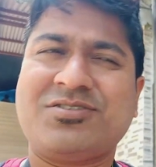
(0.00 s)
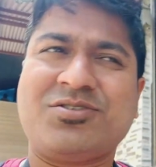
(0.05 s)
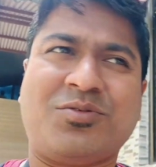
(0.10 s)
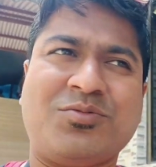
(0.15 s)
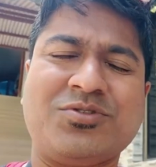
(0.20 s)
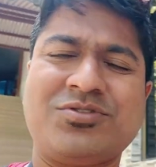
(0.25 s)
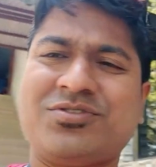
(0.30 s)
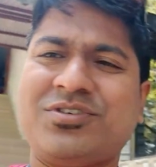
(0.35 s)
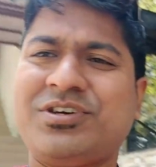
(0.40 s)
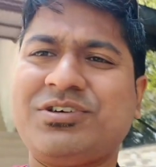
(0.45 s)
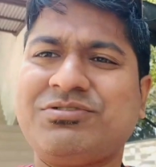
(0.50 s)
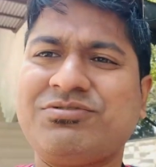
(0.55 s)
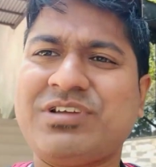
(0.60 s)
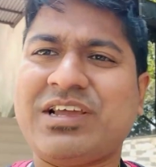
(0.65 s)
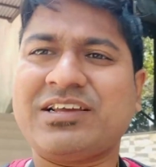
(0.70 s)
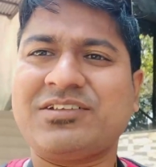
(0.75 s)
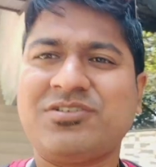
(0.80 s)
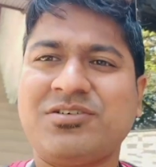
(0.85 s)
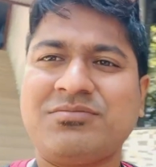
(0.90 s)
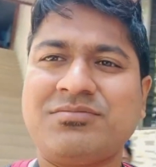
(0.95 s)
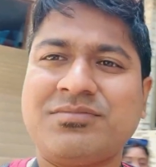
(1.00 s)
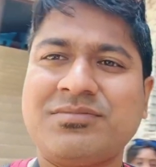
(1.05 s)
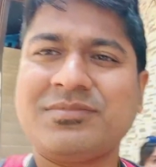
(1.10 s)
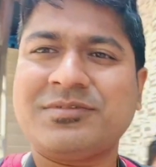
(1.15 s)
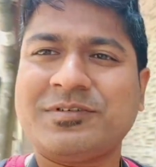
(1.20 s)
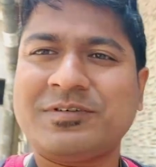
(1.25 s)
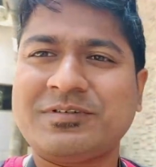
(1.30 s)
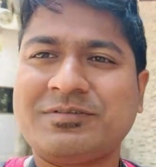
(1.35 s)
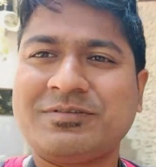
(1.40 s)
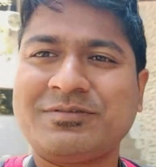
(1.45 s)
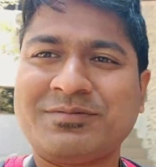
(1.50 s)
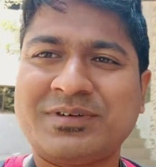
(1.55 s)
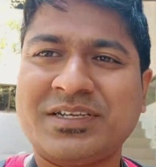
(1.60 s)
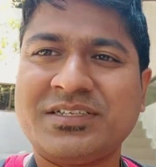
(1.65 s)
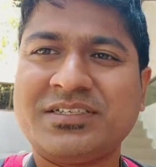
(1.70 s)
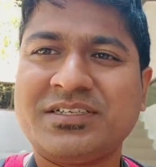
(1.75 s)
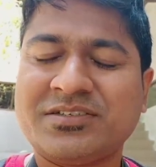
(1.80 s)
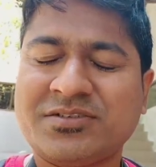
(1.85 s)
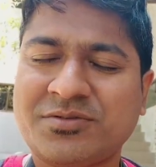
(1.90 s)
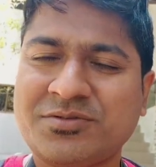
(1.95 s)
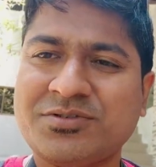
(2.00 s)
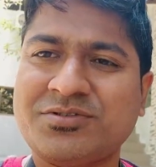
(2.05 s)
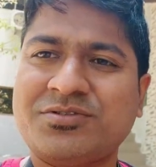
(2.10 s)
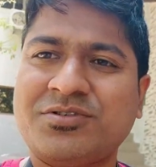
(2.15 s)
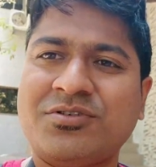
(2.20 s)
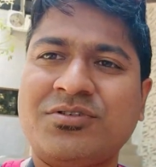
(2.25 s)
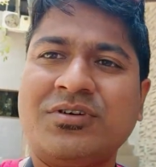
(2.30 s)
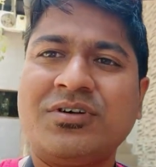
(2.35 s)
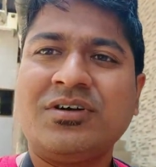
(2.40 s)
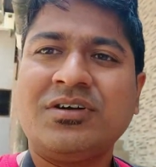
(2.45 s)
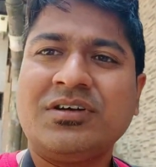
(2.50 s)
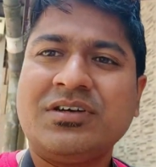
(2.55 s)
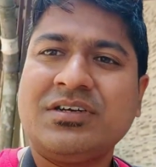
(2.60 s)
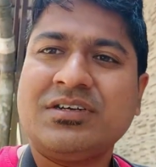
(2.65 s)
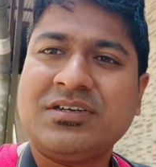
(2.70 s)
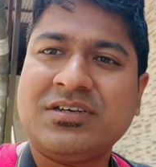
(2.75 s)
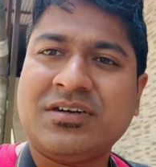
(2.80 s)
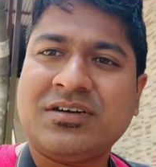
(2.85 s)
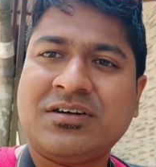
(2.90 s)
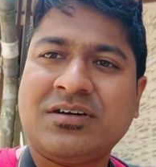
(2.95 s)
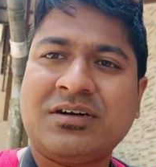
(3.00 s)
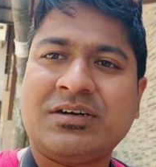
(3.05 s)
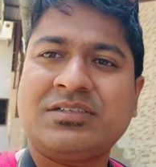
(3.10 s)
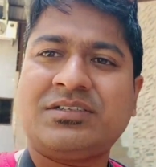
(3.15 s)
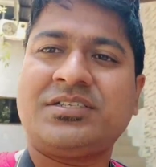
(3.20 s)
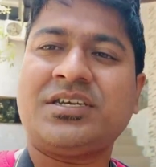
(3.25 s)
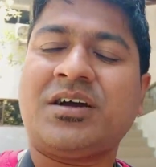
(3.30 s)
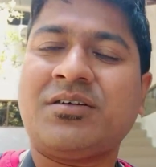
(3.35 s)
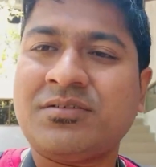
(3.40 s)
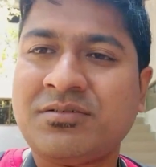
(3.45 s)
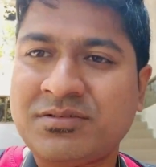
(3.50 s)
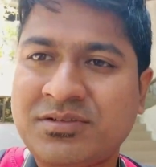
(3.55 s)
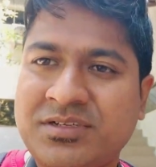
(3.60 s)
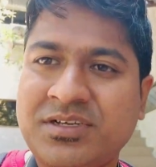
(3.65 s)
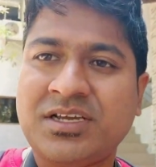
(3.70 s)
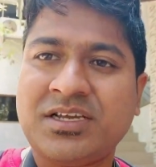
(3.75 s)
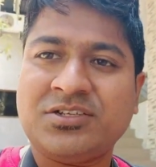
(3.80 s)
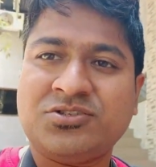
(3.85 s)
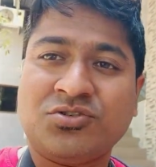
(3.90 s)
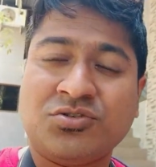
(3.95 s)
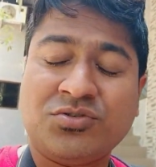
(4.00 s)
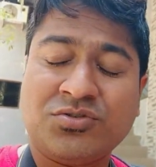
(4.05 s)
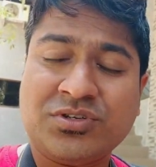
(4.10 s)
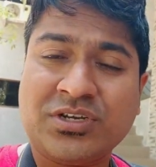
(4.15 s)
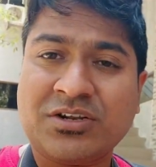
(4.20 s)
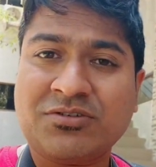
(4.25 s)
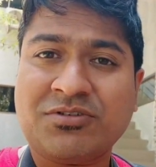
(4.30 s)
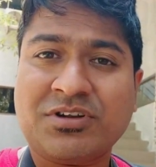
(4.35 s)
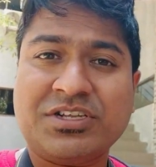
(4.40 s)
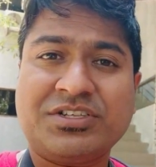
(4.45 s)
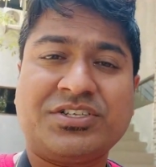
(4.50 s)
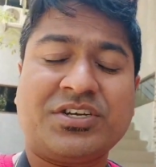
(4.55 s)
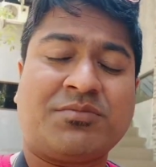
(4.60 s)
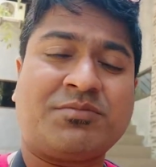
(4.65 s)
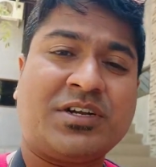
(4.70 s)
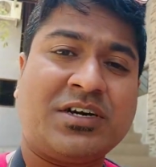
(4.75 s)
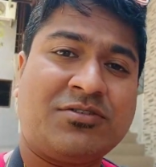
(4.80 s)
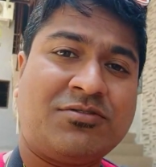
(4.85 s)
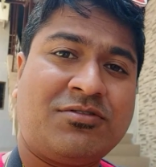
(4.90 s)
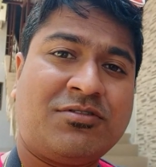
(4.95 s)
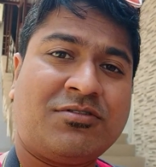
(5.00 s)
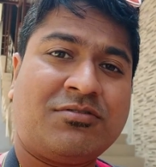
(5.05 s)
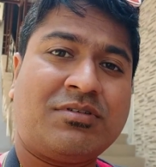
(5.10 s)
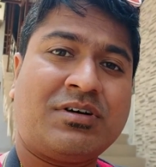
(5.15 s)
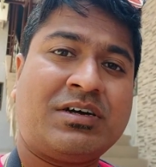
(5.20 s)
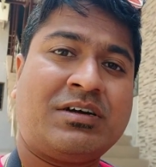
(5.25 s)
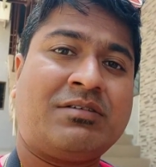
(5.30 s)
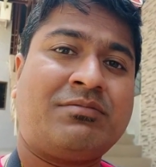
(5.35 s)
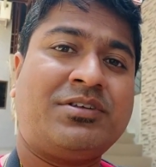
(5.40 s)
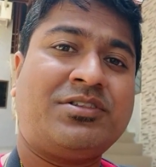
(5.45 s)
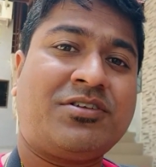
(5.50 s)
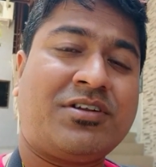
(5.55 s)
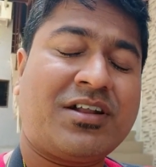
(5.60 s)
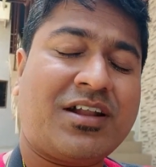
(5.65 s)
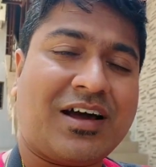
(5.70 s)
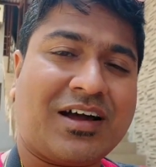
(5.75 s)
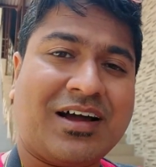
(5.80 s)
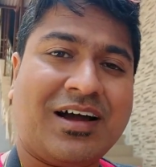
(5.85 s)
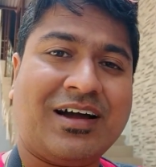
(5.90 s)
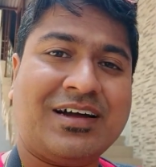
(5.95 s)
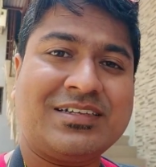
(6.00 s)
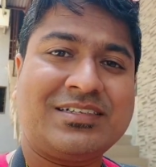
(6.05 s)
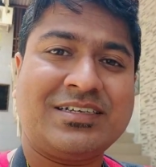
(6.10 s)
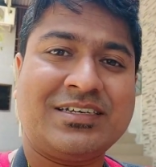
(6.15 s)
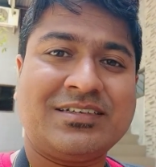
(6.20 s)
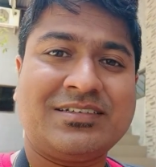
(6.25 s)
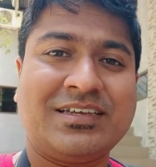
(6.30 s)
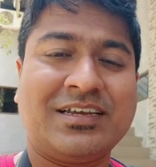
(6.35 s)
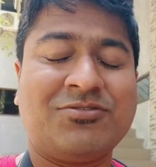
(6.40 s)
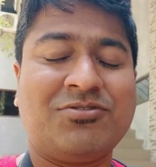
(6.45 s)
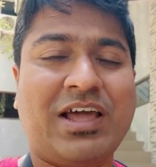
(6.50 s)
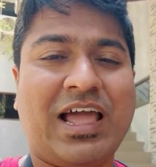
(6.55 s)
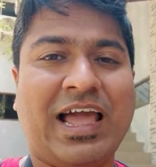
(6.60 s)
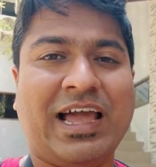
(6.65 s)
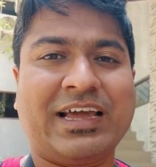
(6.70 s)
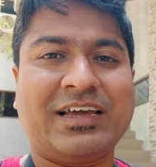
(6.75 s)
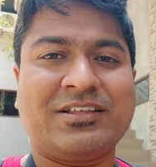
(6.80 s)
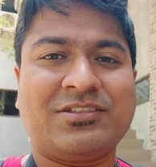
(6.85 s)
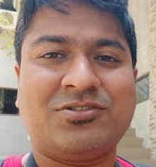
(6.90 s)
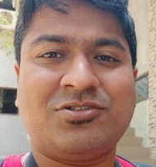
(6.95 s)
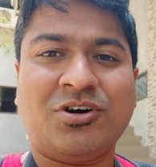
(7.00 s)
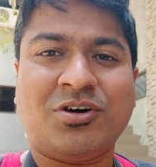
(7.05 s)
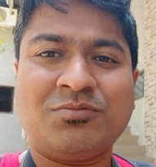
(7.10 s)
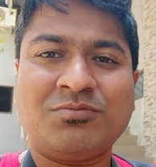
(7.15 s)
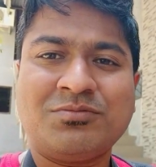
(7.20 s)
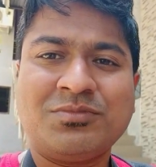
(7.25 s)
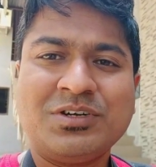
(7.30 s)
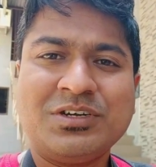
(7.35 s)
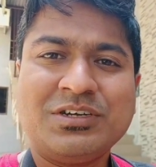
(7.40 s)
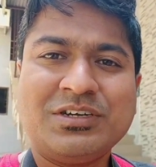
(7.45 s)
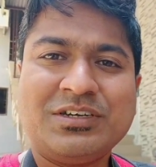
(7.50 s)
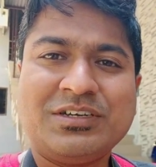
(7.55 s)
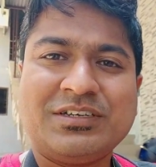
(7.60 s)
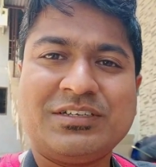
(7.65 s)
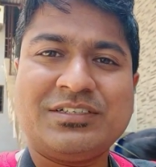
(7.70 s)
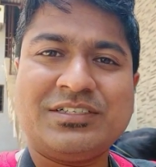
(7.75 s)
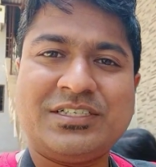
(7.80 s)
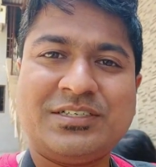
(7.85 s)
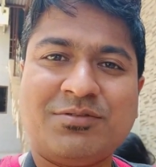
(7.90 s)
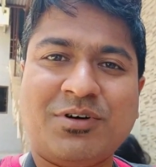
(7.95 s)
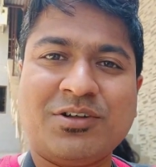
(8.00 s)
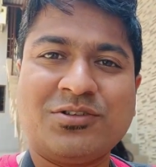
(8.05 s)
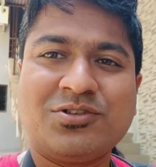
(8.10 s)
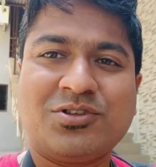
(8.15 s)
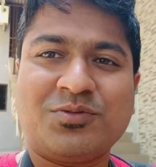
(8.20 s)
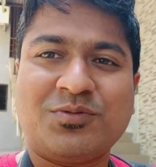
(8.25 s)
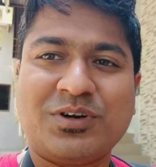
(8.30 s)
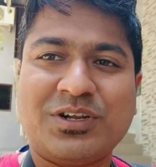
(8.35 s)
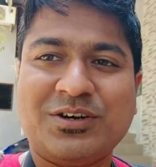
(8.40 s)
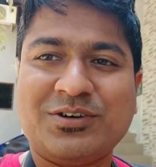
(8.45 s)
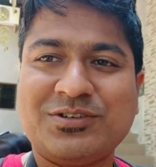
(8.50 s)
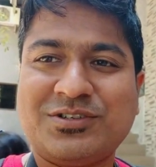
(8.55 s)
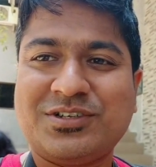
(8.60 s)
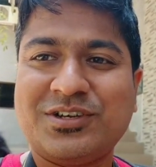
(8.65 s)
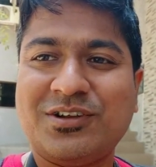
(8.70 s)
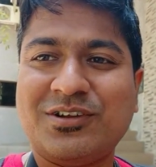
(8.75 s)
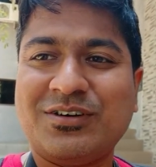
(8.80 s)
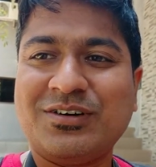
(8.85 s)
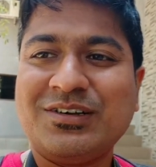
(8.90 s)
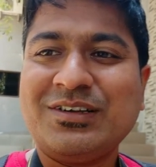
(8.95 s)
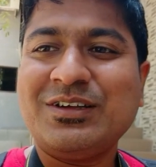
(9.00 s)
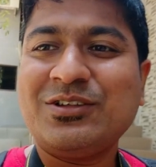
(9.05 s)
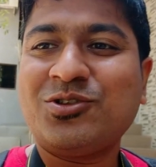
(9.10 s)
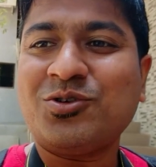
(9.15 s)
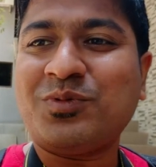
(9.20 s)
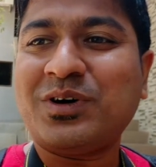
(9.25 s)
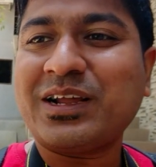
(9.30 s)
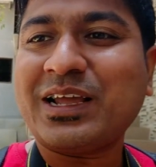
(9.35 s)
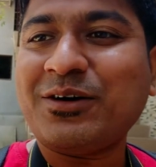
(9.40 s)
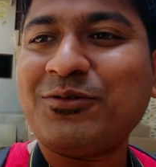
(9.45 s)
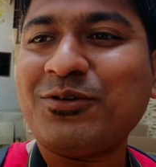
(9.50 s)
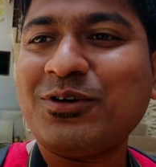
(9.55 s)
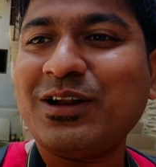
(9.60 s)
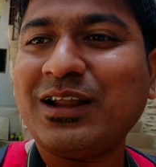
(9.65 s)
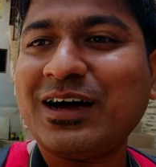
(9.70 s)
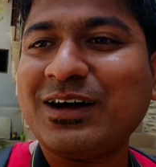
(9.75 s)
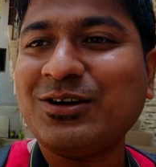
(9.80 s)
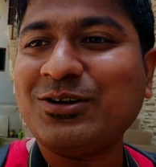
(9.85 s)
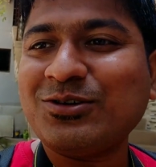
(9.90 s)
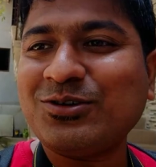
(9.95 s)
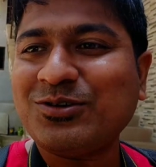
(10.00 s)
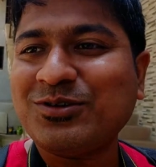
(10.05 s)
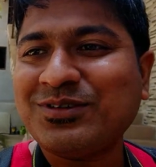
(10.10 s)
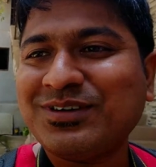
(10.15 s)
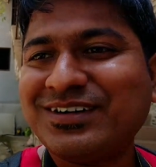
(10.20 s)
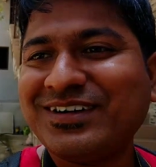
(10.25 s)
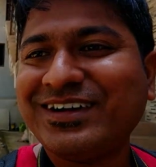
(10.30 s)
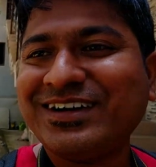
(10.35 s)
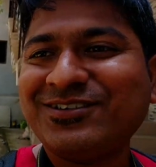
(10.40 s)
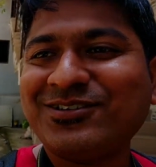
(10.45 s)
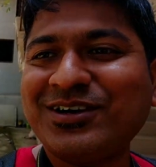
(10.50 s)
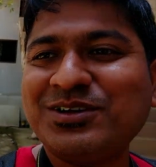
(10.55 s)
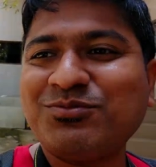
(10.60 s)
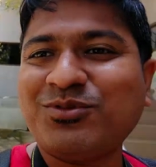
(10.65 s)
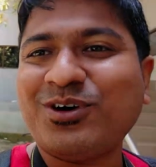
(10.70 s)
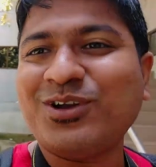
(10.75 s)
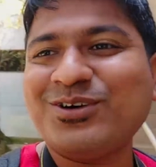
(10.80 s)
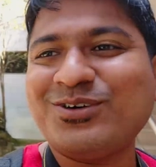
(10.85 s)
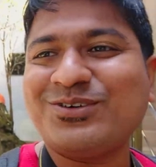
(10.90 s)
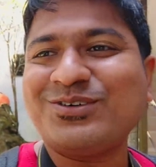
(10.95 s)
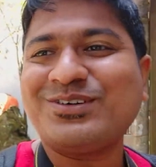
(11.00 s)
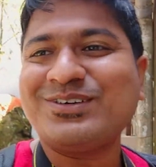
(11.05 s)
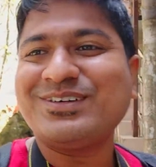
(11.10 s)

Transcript: সমস্ত কিছুই একদম মানে যে সমস্ত যে জন্তু জানোয়ারের চামড়াগুলো ভিতরে রাখা আছে সেগুলো একদম জীবন্ত মনে হচ্ছিল তোমার কেমন লাগলো গো একটুখানি বলো